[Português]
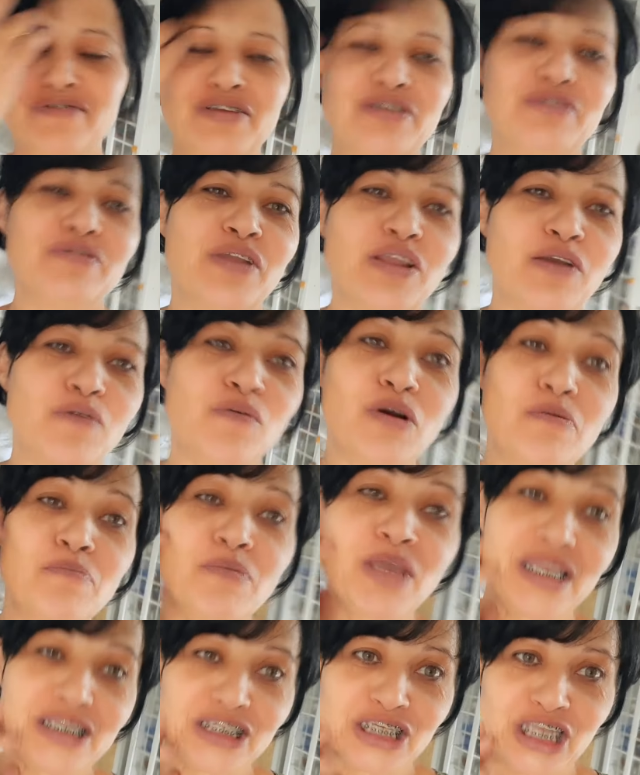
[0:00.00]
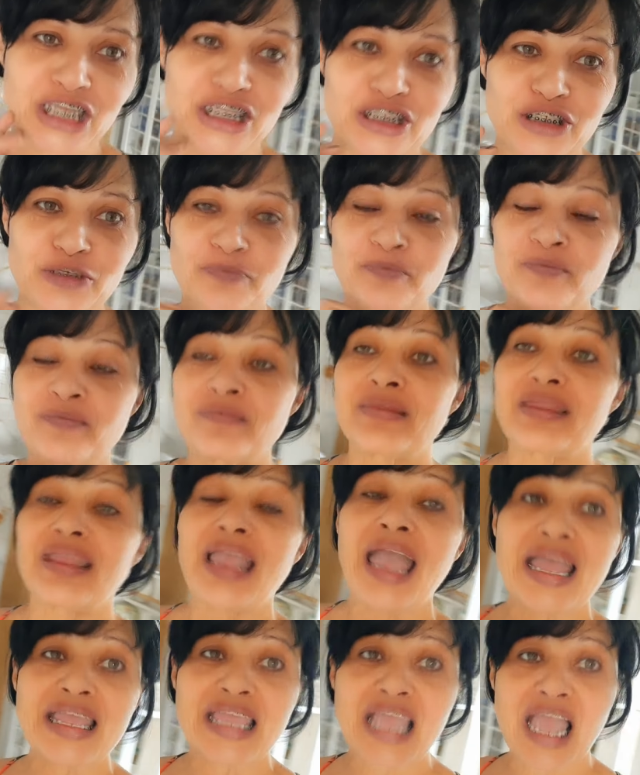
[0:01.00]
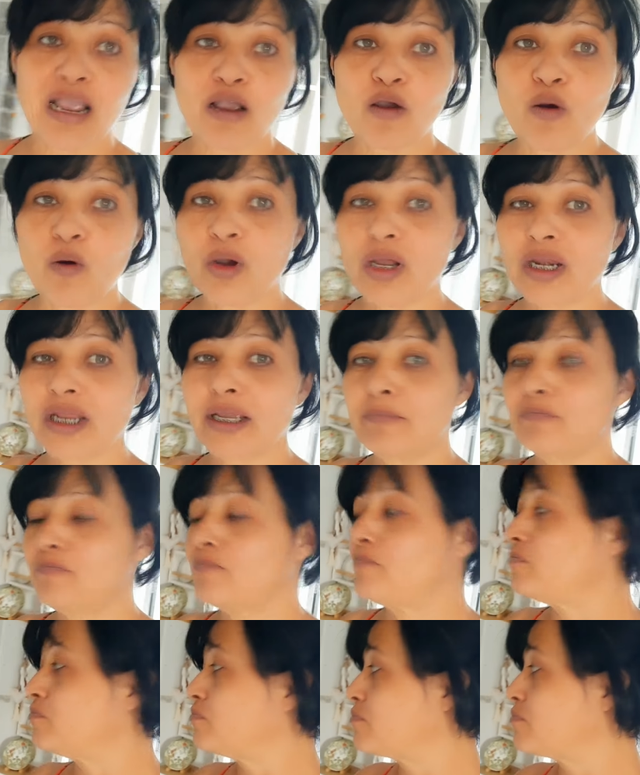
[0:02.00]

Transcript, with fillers: viu? Eu amei, gente. Aí agora